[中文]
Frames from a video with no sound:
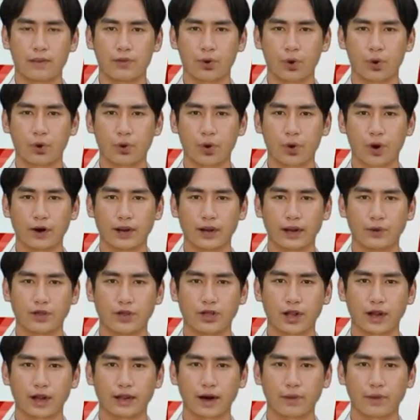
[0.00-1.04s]
如果您
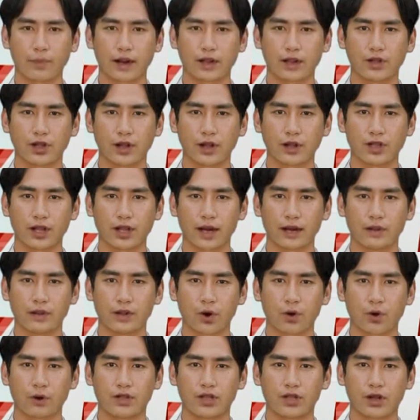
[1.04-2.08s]
觉得本时事
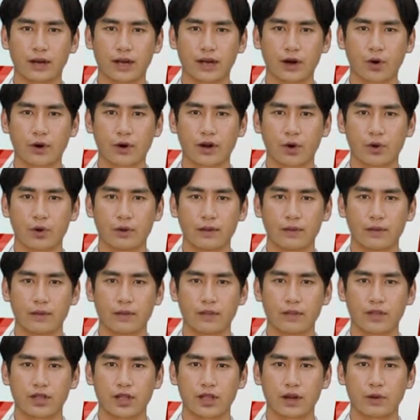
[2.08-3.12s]
通讯有用，
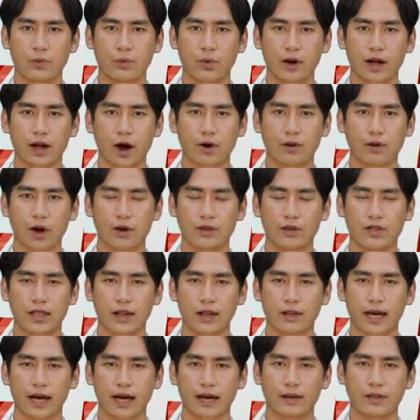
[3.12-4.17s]
请不要忘
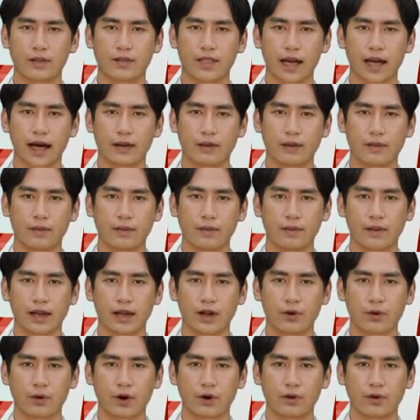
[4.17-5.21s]
记点赞、
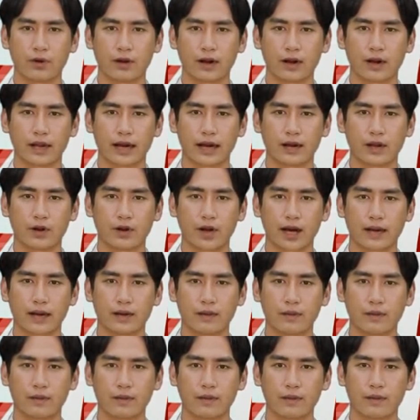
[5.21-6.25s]
评论和订阅。
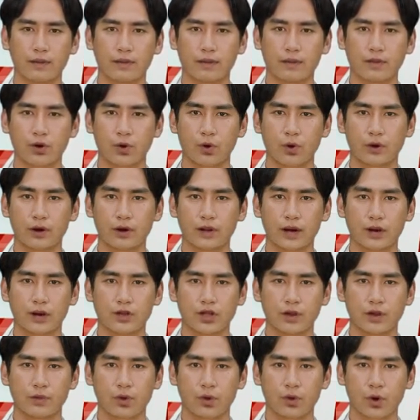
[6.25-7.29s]
祝您
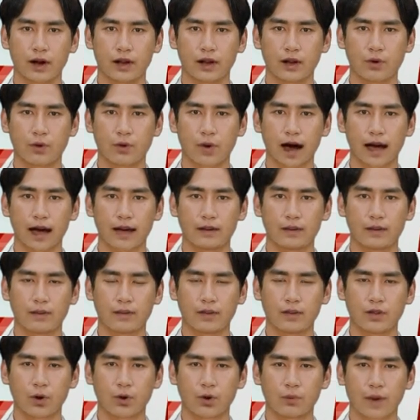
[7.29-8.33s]
生活愉快，
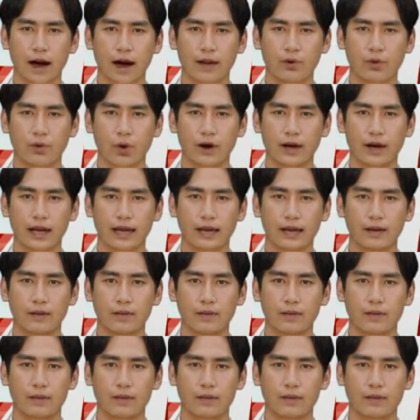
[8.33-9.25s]
充满活力。